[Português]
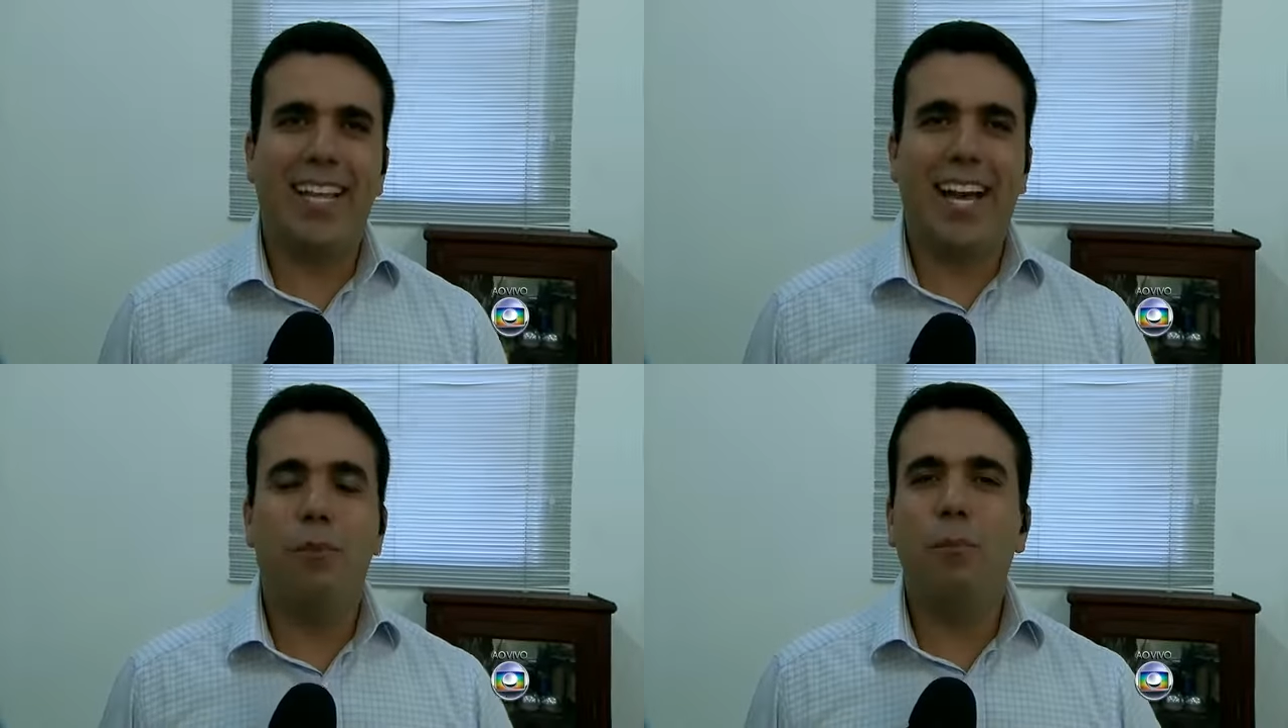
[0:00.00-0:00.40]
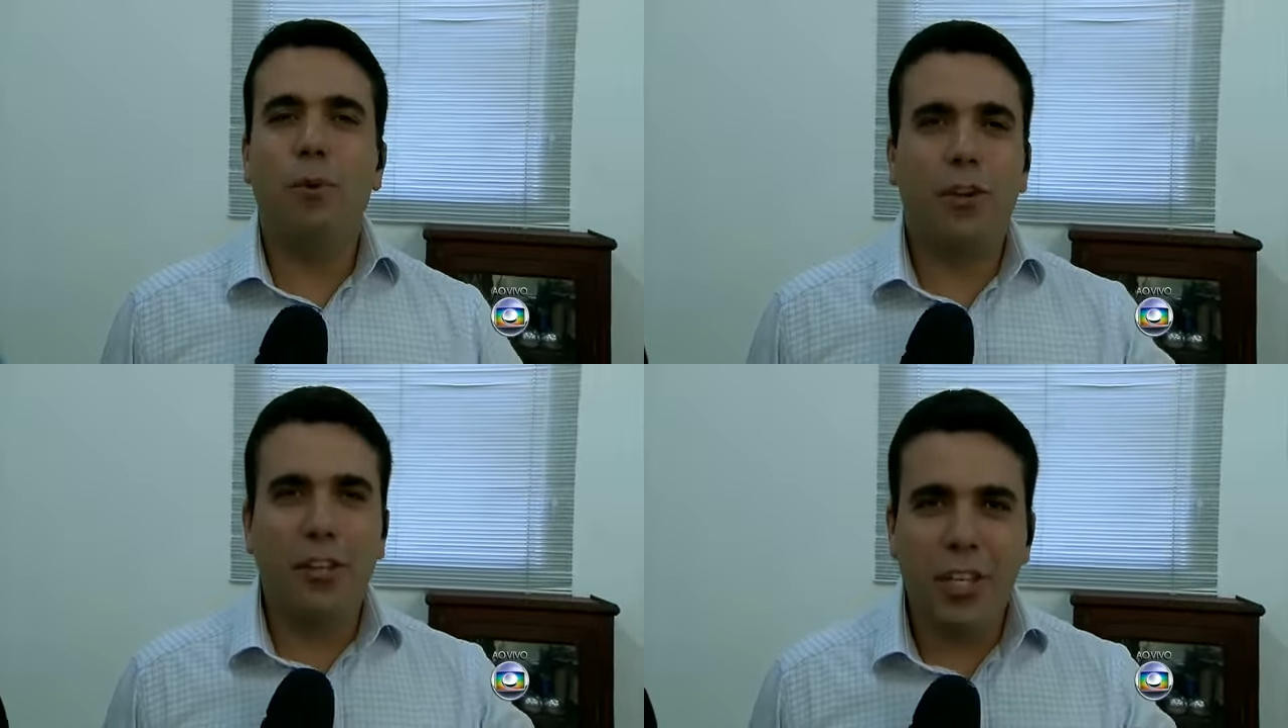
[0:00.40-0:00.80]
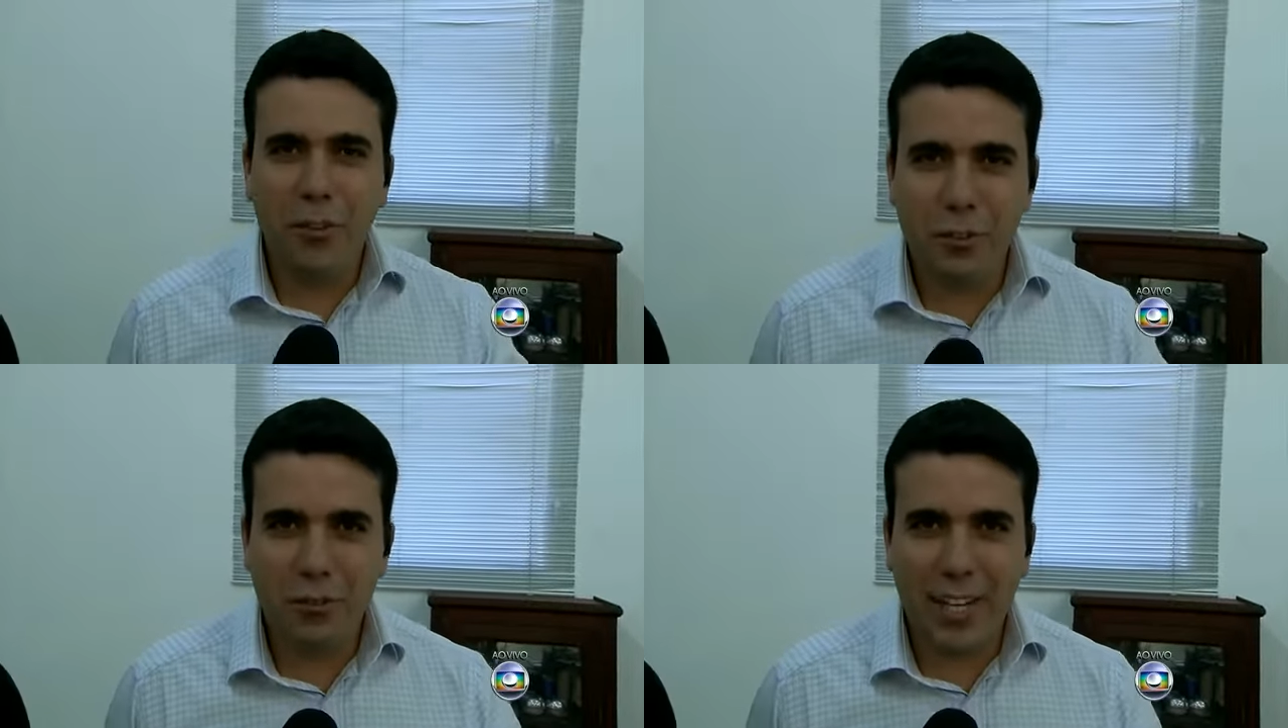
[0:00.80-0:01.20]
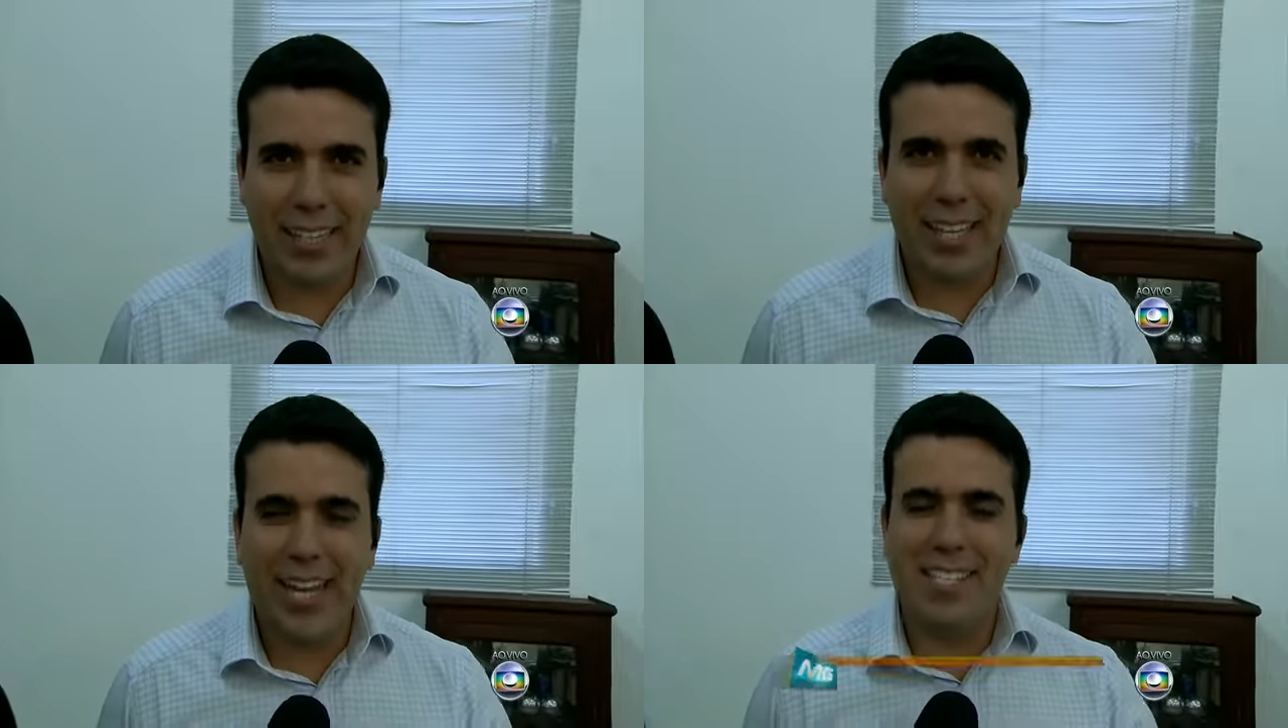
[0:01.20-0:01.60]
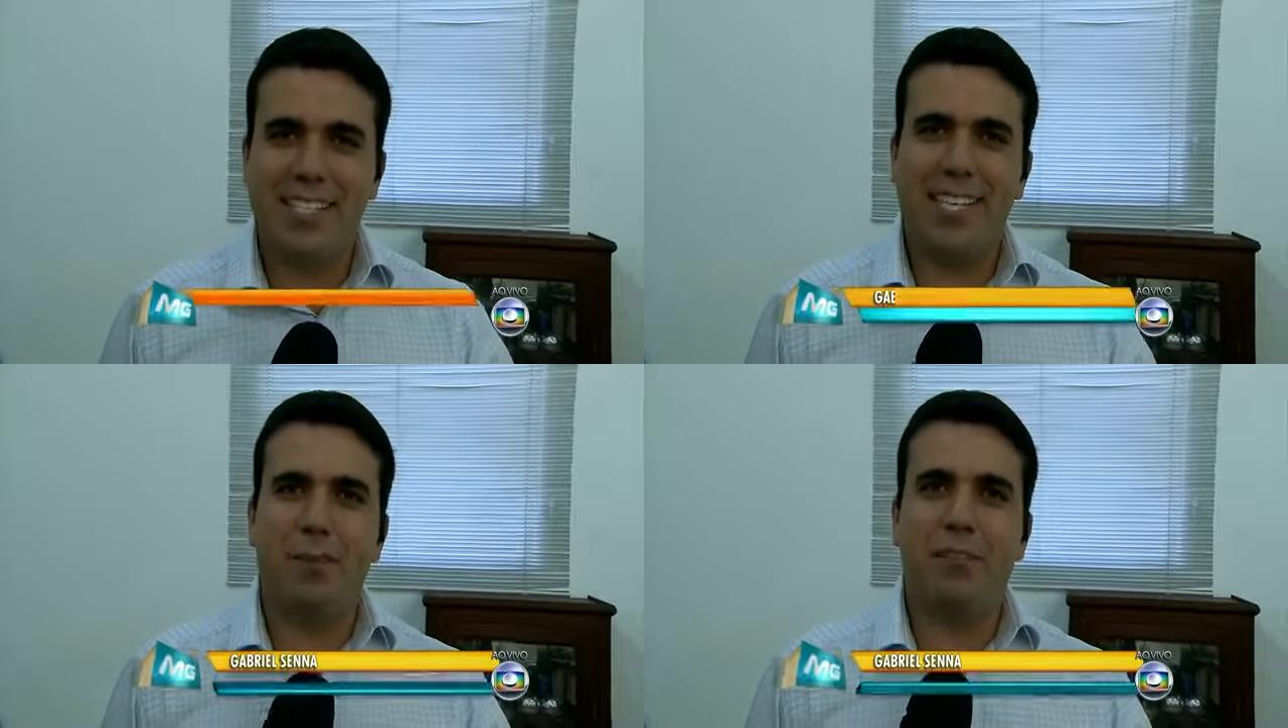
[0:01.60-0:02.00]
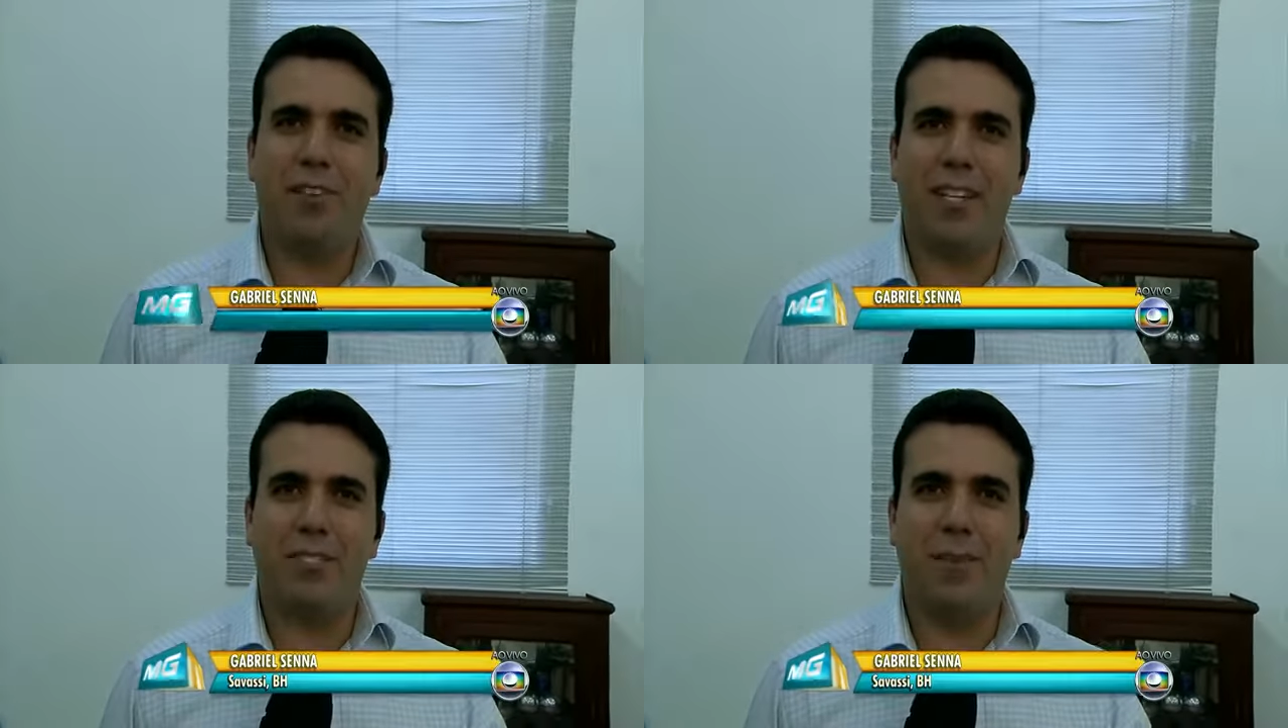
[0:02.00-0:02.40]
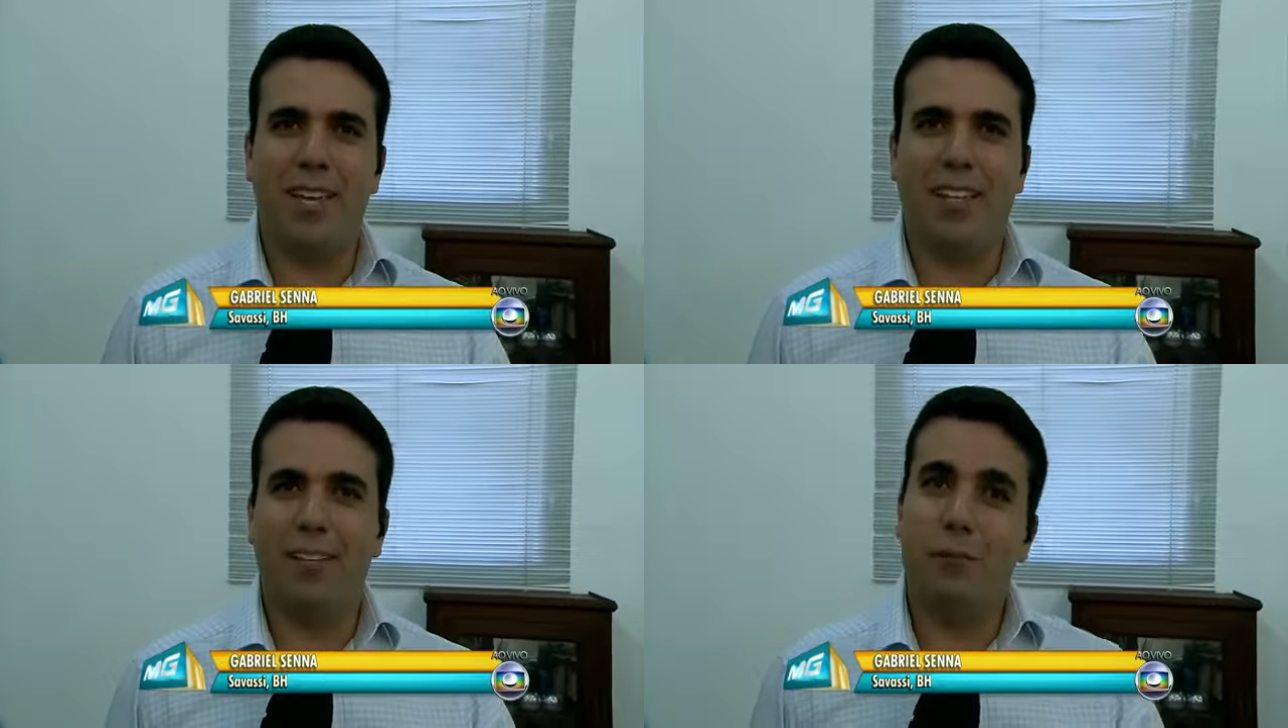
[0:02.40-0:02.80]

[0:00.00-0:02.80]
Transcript: dar um pouquinho de vaidade sempre faz bem, né?